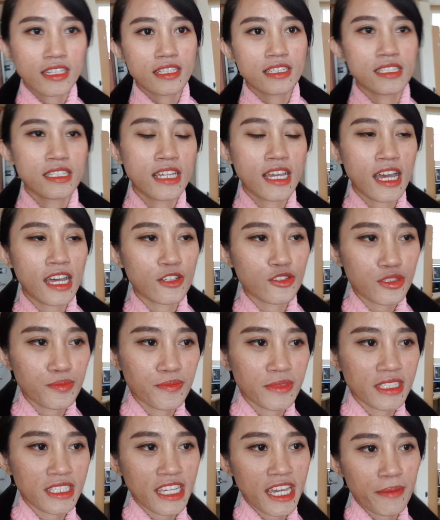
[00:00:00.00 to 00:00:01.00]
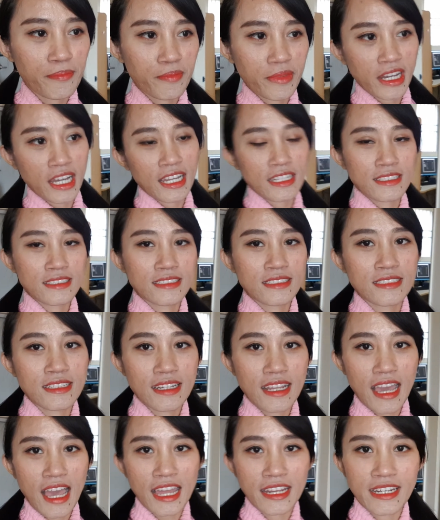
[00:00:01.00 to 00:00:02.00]
dia harus menyiapkan
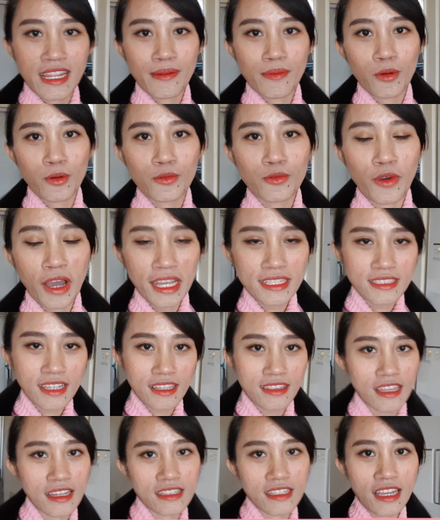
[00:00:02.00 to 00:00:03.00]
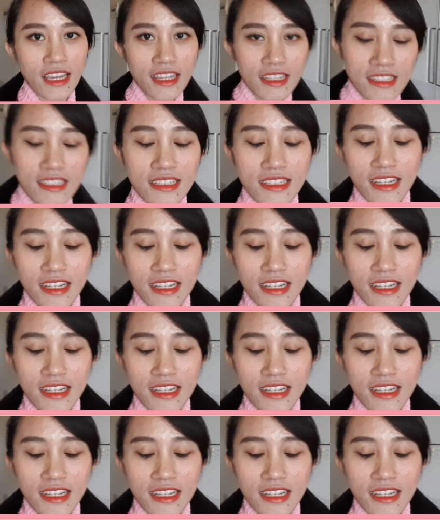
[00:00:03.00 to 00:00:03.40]
ada mau uas katanya